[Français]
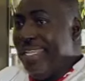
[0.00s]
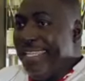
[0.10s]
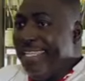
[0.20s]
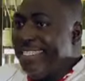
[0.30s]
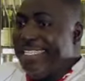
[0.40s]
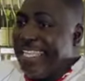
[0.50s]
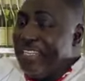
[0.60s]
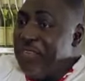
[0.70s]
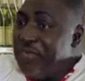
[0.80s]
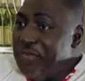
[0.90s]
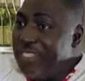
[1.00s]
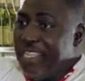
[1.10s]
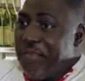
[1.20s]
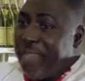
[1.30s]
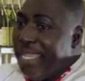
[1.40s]
et quelques
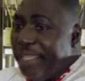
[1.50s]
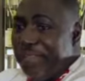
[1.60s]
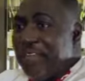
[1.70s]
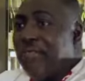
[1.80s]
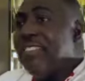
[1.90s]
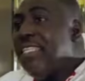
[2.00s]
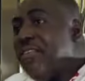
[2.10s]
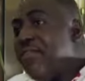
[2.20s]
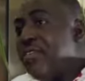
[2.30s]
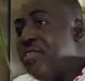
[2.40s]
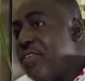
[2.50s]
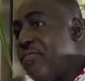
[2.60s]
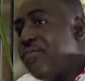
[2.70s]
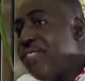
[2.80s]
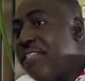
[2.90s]
minutes après, votre téléphone
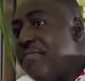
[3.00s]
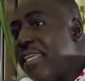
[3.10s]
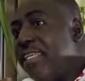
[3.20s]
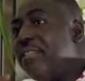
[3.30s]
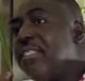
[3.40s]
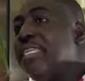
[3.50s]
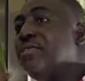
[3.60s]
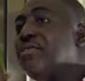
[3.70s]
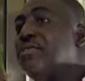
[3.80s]
sonne pour dire mais qu'est-ce